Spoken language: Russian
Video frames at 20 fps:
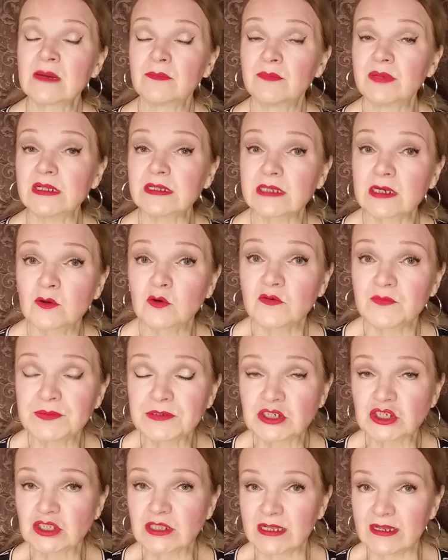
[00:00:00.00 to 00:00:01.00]
было такое
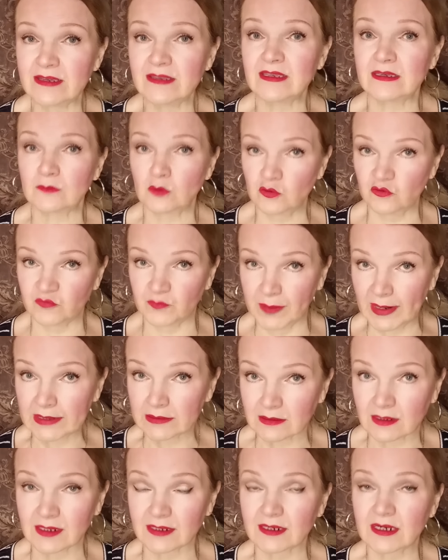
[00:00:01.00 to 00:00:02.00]
впечатление, ну, в
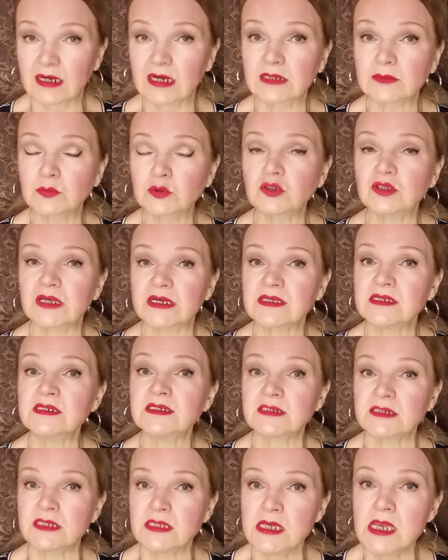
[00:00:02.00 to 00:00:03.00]
банках, как будто они
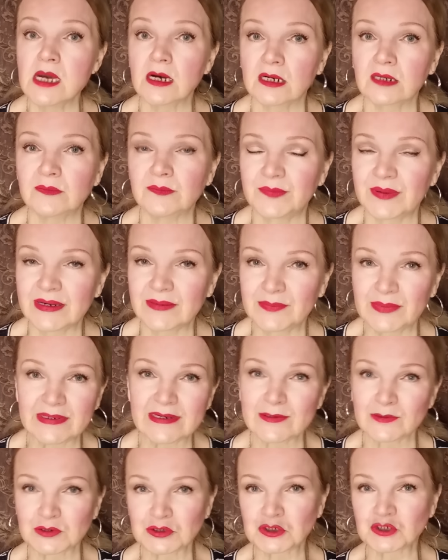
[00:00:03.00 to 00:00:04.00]
снегом
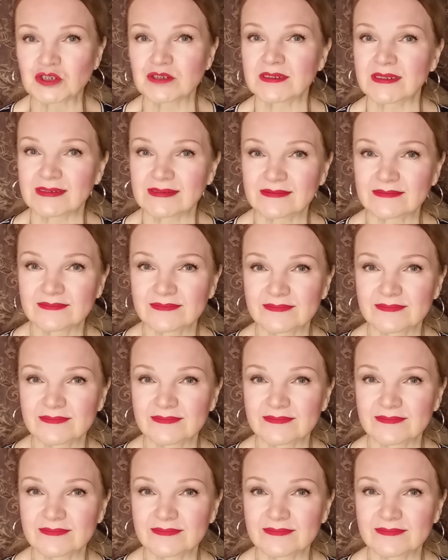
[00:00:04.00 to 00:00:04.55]
припорошены.